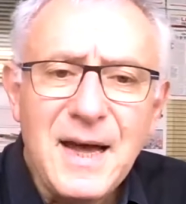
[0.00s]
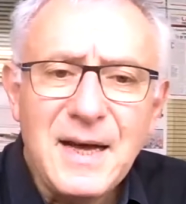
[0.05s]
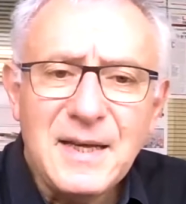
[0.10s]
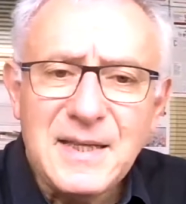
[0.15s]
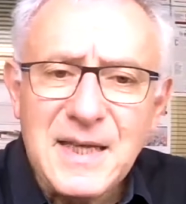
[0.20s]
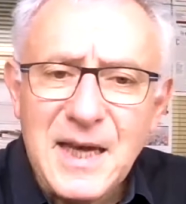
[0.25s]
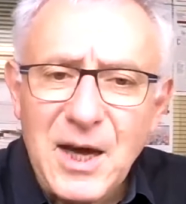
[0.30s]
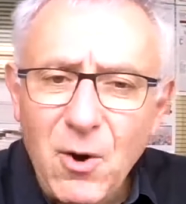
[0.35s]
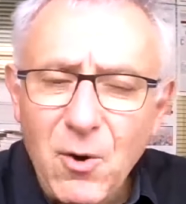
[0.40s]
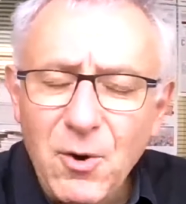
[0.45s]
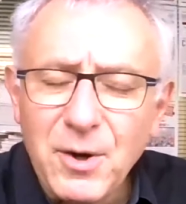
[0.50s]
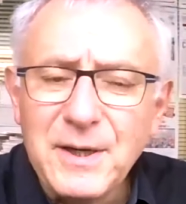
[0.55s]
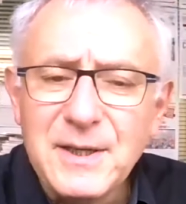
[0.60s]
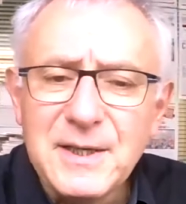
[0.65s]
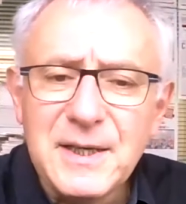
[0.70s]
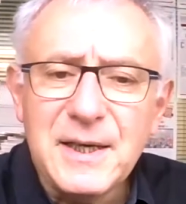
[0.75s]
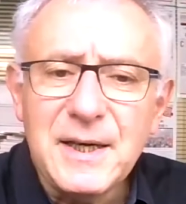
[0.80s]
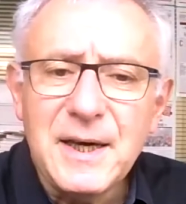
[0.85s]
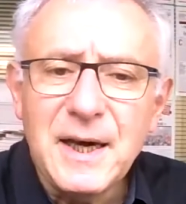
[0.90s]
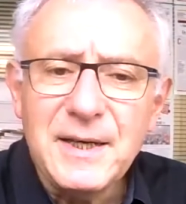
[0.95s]

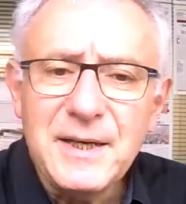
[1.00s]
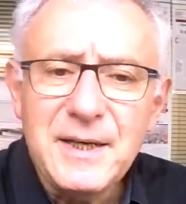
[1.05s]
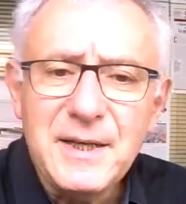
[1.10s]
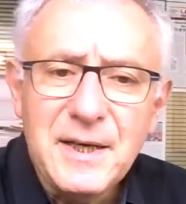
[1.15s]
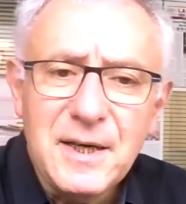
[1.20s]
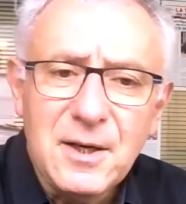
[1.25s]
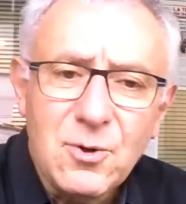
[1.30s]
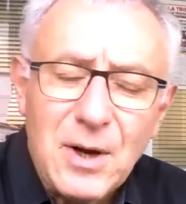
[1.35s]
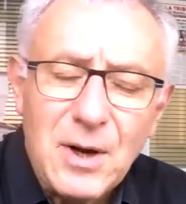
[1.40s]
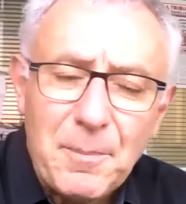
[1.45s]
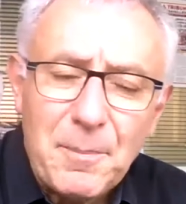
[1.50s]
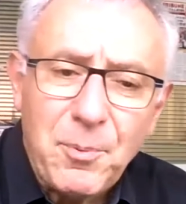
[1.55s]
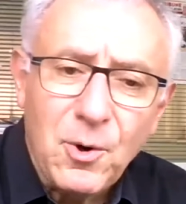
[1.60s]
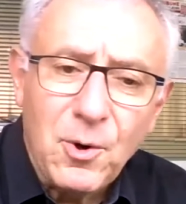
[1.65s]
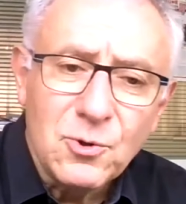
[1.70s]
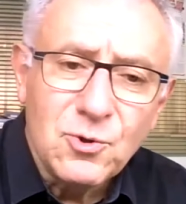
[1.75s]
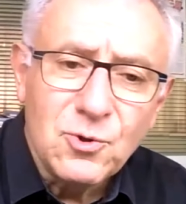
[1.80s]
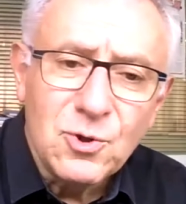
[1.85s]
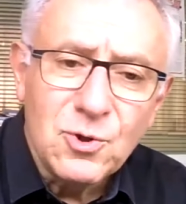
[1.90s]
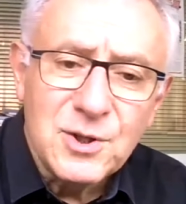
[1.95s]
terrorisés à l'idée de
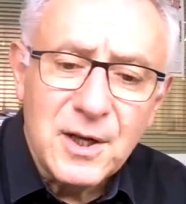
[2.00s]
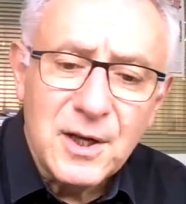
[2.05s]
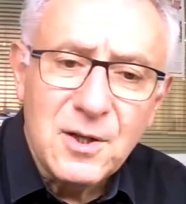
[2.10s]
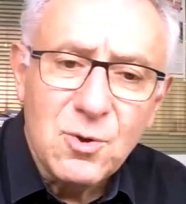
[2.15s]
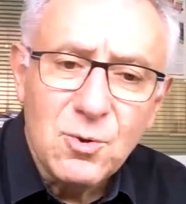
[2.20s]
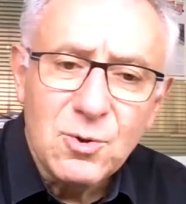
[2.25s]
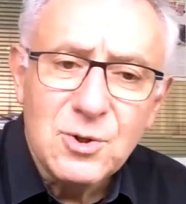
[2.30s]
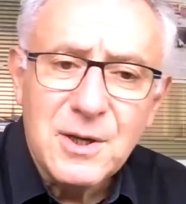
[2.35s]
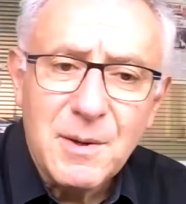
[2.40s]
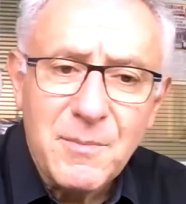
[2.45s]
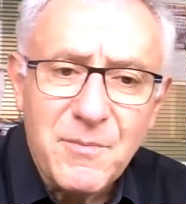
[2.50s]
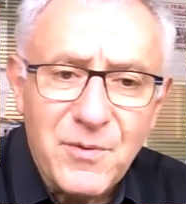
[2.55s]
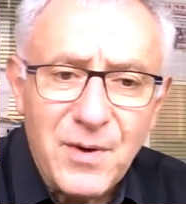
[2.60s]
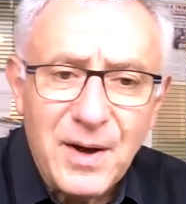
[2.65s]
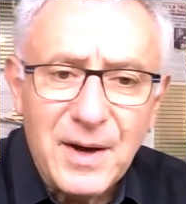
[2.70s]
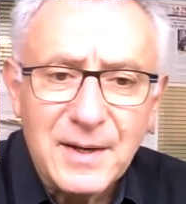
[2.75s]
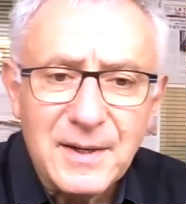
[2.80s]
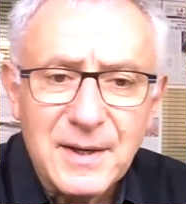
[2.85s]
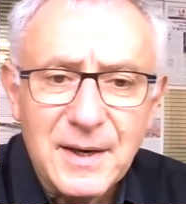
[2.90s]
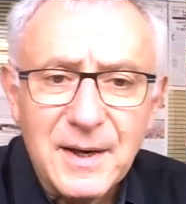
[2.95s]
l'approche de cette deuxième
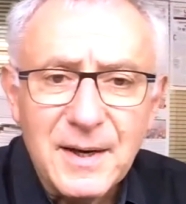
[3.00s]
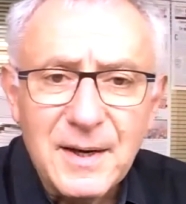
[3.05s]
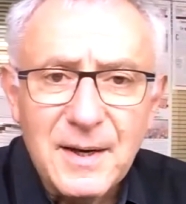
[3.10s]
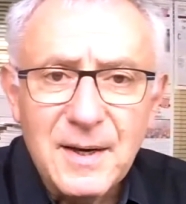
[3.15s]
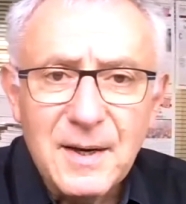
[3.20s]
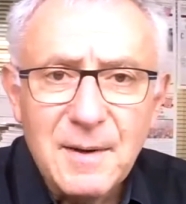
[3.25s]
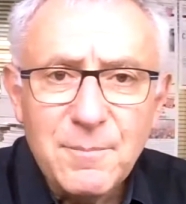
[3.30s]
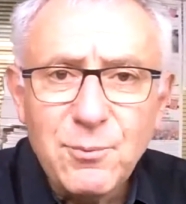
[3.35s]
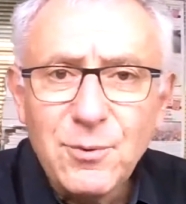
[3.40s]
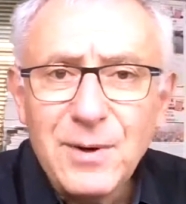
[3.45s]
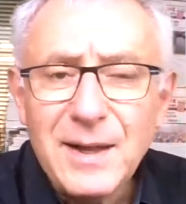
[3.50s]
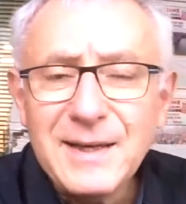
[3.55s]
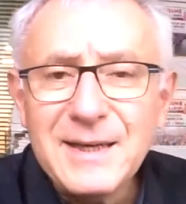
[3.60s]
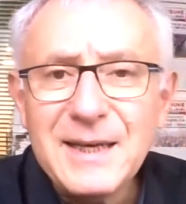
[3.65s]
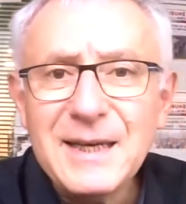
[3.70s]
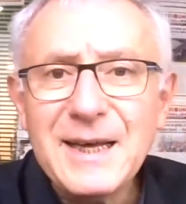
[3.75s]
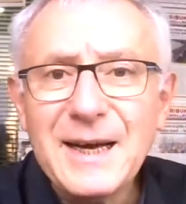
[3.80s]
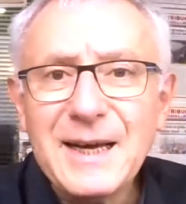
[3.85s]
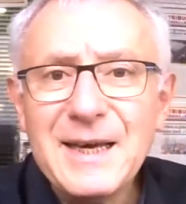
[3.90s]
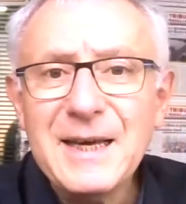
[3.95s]
vague pour
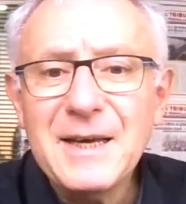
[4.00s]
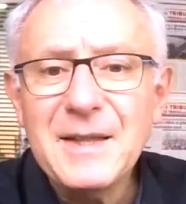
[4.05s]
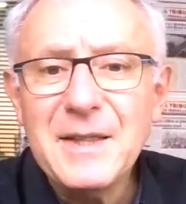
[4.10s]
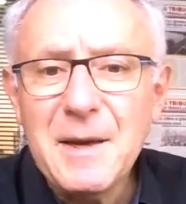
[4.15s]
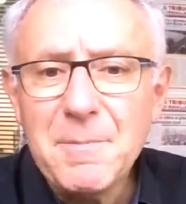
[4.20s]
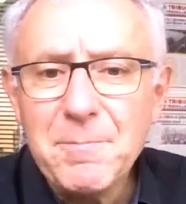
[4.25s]
laquelle rien n'est